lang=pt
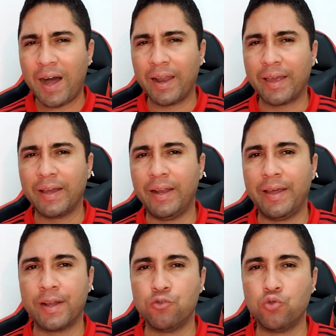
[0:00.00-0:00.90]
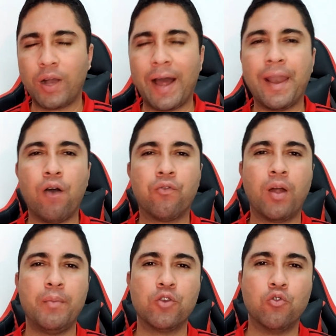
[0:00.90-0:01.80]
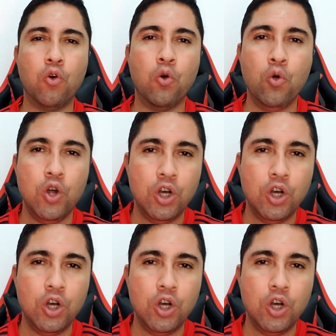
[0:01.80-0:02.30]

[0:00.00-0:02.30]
Fala aí galera do canal Flamengo,